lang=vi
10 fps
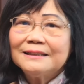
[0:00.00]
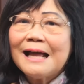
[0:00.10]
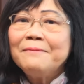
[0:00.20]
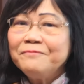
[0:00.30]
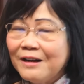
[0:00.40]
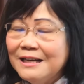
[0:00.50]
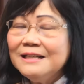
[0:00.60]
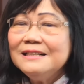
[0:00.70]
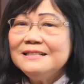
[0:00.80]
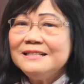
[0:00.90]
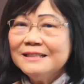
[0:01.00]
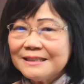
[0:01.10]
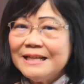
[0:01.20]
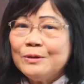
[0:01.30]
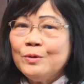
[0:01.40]
tham vấn trước
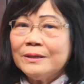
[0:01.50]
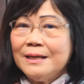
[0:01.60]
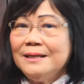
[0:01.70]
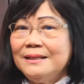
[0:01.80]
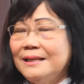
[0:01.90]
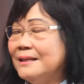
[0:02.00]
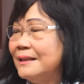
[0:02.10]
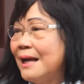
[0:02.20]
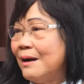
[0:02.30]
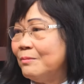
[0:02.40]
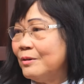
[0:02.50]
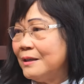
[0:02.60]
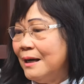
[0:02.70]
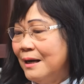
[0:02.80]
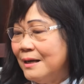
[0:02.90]
khi quyết định thì người ta không có
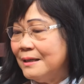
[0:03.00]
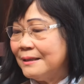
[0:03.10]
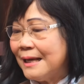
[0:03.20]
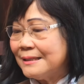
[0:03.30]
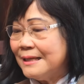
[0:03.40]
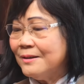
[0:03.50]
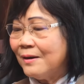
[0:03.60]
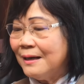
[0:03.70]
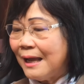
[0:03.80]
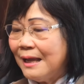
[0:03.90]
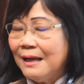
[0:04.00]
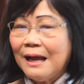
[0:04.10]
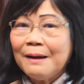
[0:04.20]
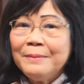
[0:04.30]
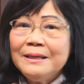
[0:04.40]
trả lời, trả người lời. ta chỉ nói là yeah.
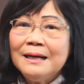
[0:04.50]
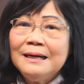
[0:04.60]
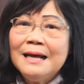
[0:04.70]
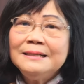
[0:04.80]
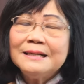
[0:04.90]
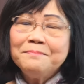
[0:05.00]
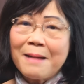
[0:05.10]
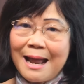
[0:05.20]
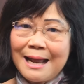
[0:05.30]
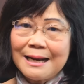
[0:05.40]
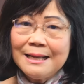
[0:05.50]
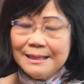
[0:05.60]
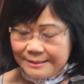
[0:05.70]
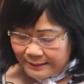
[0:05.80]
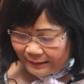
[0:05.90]
Dạ. à, bây giờ lên trên mạng thì